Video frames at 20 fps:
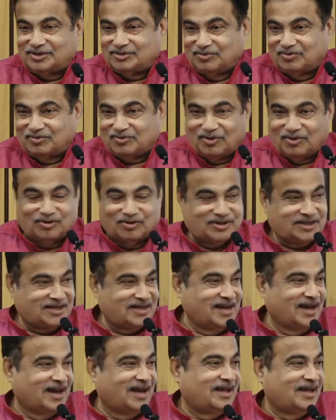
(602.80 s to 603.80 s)
इशू
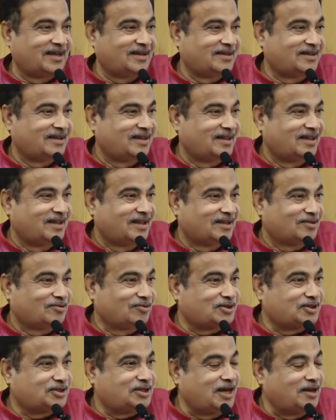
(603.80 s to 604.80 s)
क्लोज किया
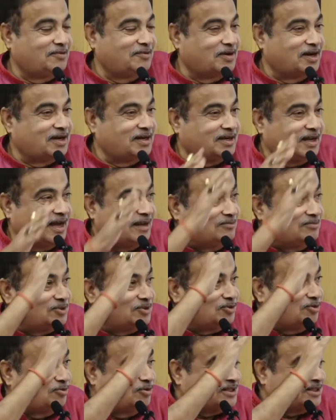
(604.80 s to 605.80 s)
तो सेवन
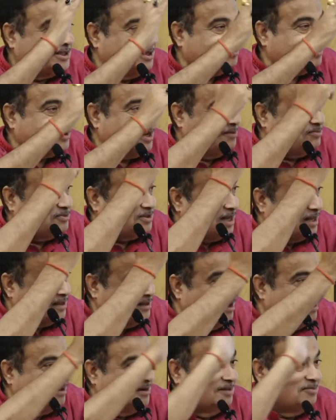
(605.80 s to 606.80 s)
टाइम्स ओवर सब्सक्राइब
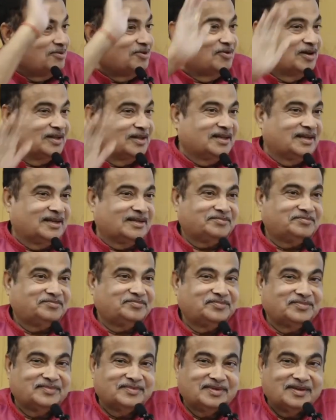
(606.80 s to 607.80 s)
सात घंटे में हुआ
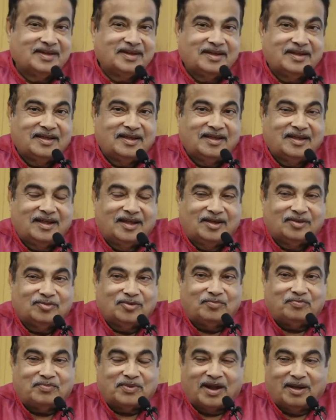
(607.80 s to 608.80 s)

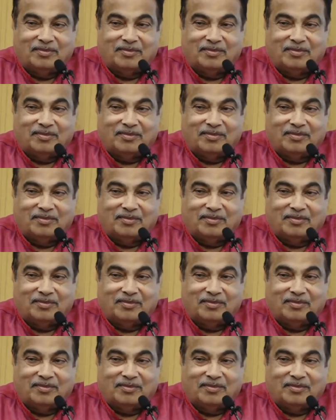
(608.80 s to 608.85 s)
था तो